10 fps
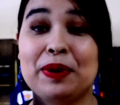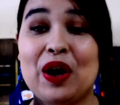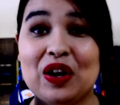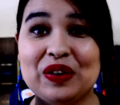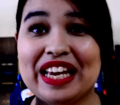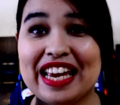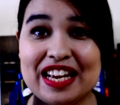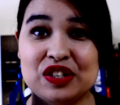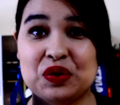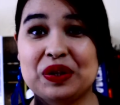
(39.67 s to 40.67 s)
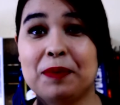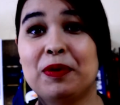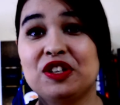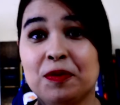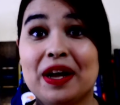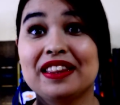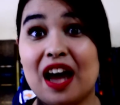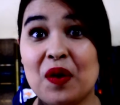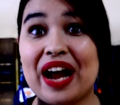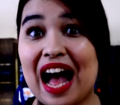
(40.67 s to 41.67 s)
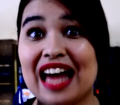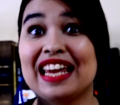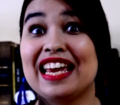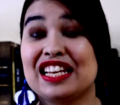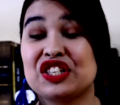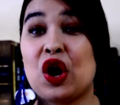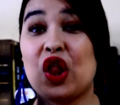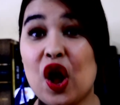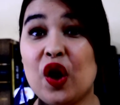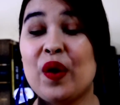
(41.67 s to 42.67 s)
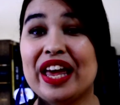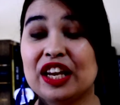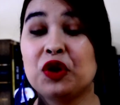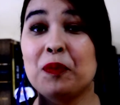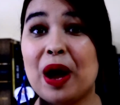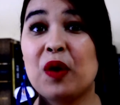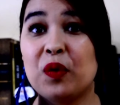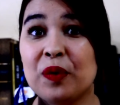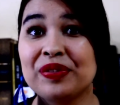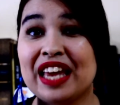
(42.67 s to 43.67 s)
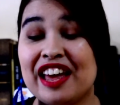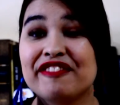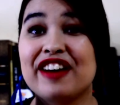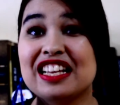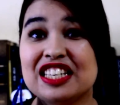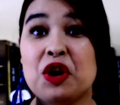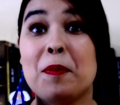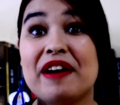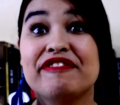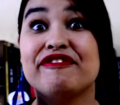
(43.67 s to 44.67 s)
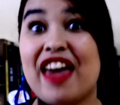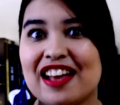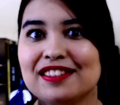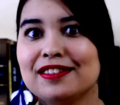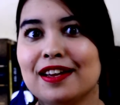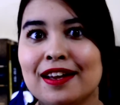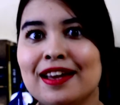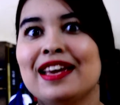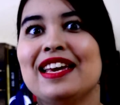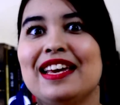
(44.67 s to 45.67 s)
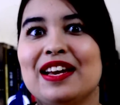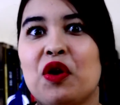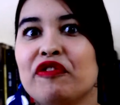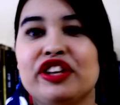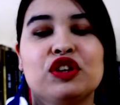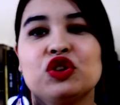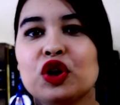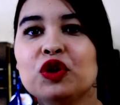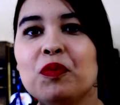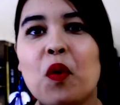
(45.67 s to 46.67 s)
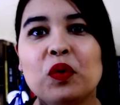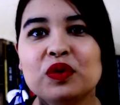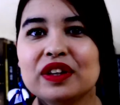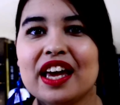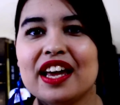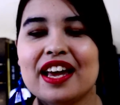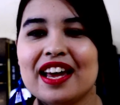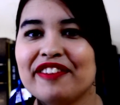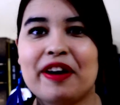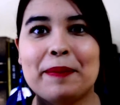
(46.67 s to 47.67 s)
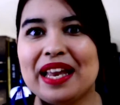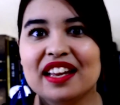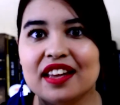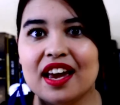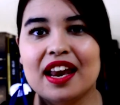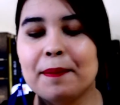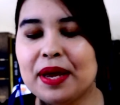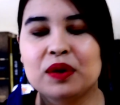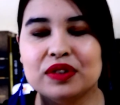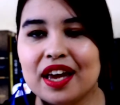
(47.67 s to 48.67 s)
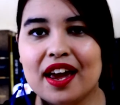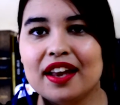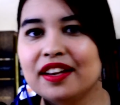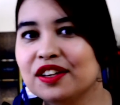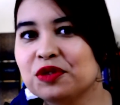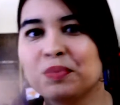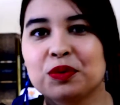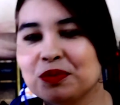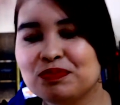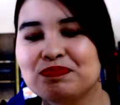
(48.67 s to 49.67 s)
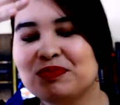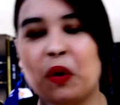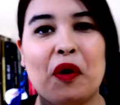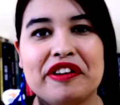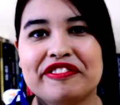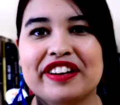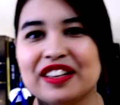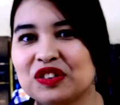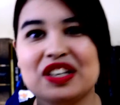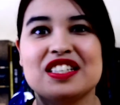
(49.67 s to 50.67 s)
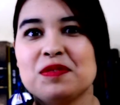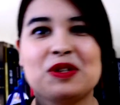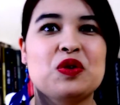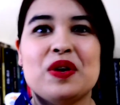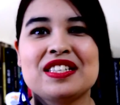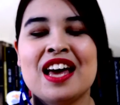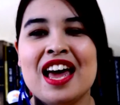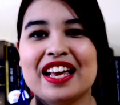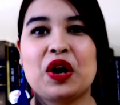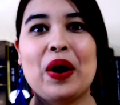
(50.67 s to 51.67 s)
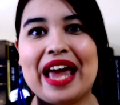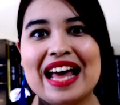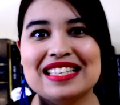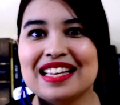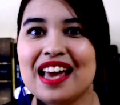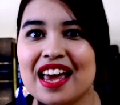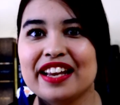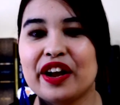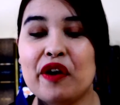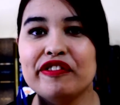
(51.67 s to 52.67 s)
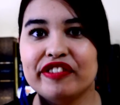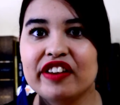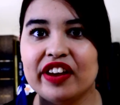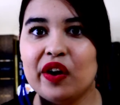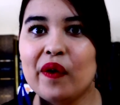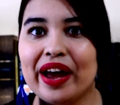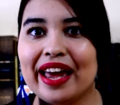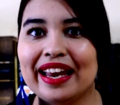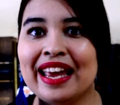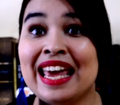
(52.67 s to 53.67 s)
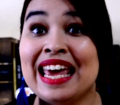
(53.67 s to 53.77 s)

Pior do que isso, depois de matar o cara, eles colocam ele num baú, fazem uma festa e convidam todo mundo, de, é, família dele, amigo dele, tipo, noiva, todas as pessoas que conhecem ele, que convivem com ele.